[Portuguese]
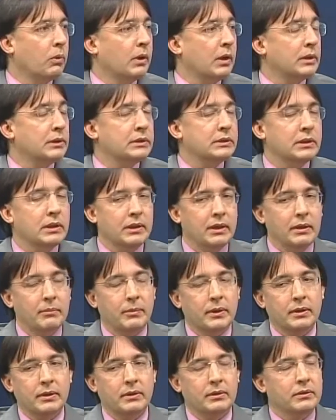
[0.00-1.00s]
O grande
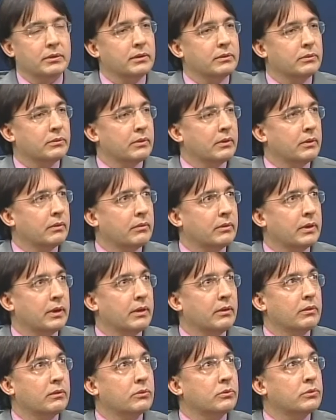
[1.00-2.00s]
dilema que eu
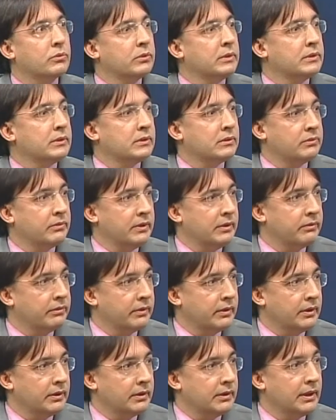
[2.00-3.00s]
creio que os juízes
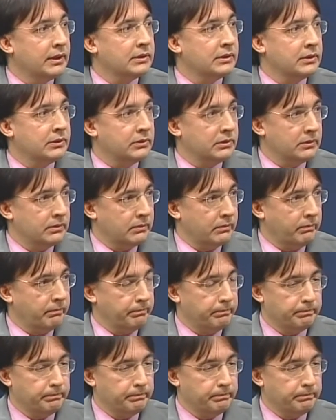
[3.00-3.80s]
vivem, e a gente,